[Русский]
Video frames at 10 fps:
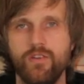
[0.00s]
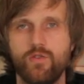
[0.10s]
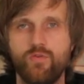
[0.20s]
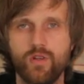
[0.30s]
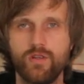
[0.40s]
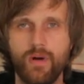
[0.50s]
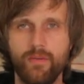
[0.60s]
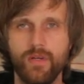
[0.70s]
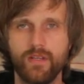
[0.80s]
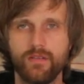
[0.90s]
Четвертый
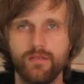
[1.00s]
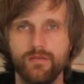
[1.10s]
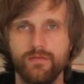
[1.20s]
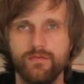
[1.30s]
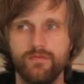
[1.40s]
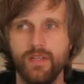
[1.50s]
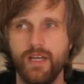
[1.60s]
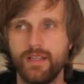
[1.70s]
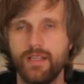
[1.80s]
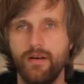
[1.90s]
момент –
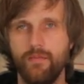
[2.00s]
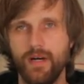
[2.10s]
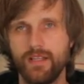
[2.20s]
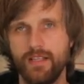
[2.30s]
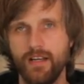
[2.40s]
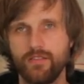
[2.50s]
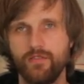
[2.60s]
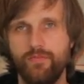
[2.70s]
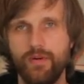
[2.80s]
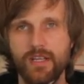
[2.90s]
это
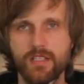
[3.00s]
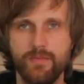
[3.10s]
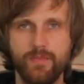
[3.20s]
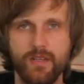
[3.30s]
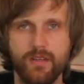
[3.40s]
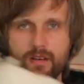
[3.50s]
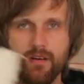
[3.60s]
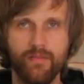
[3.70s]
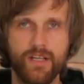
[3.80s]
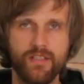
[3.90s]
монтаж. В принципе,
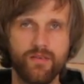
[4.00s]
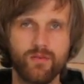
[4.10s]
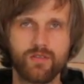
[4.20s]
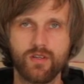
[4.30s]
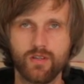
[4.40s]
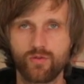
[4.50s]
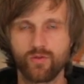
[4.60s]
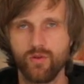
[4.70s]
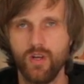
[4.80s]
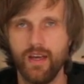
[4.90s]
э, монтировать
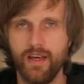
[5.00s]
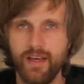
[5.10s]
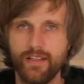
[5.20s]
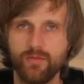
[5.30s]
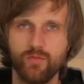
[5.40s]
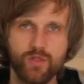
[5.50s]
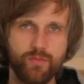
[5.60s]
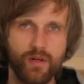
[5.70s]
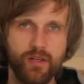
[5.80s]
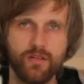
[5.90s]
крышу этим
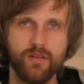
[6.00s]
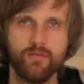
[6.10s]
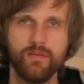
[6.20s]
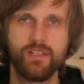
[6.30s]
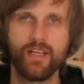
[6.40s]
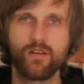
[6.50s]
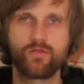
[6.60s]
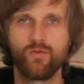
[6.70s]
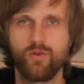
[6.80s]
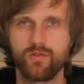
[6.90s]
утеплителем не так
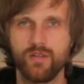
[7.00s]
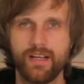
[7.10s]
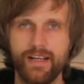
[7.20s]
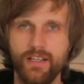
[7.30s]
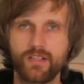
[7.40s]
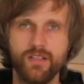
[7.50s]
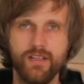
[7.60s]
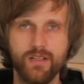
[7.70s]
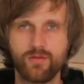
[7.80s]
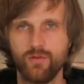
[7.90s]
сложно. Конечно,
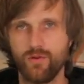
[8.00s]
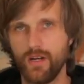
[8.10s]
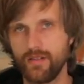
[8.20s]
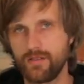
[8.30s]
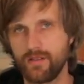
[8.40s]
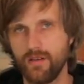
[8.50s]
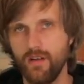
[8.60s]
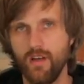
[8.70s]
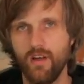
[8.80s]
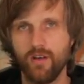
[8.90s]
есть нюансы,
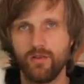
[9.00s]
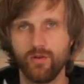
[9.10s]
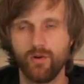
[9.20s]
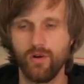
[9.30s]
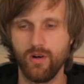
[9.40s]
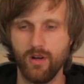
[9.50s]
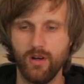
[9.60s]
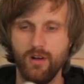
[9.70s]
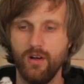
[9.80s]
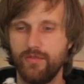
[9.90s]

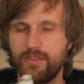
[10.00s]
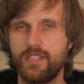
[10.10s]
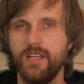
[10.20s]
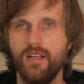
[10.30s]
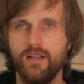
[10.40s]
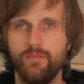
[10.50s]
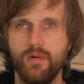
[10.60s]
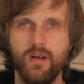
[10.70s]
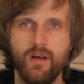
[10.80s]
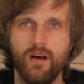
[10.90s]
но в
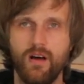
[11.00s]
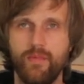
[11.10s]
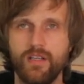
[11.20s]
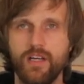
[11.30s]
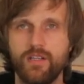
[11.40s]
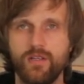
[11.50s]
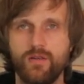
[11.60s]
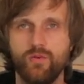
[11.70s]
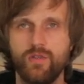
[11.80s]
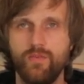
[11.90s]
целом э, монтаж
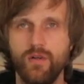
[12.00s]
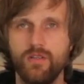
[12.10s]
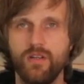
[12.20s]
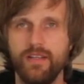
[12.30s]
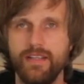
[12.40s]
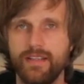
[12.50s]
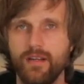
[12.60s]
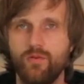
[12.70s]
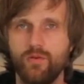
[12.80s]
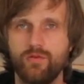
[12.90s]
этого утеплителя не
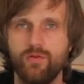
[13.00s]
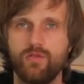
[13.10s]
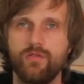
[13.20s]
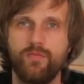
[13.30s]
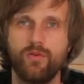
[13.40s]
такой сложный.